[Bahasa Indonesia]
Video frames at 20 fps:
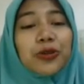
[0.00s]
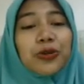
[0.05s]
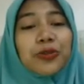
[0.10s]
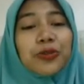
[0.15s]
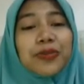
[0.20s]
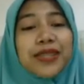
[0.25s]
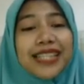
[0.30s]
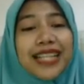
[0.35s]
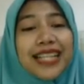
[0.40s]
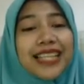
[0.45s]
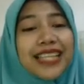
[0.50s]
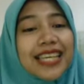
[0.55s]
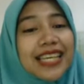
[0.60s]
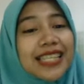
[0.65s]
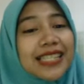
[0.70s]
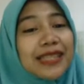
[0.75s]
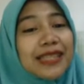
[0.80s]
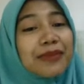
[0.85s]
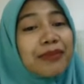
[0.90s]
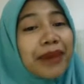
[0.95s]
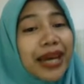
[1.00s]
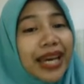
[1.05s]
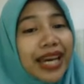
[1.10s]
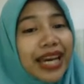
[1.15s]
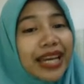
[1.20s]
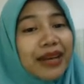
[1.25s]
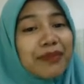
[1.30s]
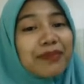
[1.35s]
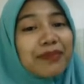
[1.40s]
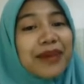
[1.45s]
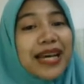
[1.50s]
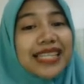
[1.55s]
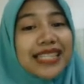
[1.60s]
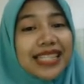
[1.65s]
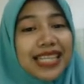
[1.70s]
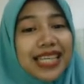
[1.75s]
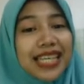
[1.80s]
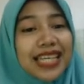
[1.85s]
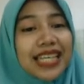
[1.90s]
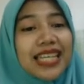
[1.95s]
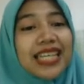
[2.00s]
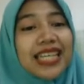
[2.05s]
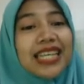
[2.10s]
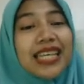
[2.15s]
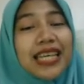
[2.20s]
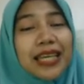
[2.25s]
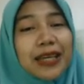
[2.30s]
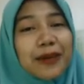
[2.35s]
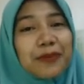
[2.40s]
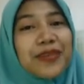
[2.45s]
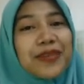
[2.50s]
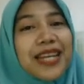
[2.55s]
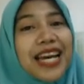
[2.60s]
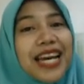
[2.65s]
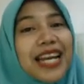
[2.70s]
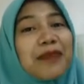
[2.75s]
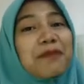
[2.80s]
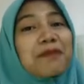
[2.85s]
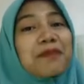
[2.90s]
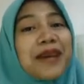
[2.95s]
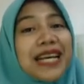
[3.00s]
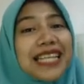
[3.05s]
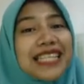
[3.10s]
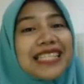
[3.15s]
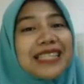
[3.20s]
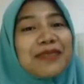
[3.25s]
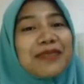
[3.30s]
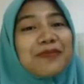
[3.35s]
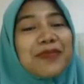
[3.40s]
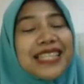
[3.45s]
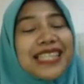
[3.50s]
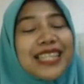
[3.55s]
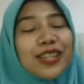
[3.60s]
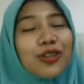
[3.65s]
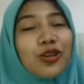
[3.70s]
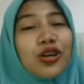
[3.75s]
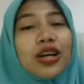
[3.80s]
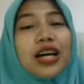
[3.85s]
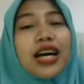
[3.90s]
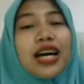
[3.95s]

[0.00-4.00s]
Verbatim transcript: misalnya semen, pasir, kip, dan emas. Emas itu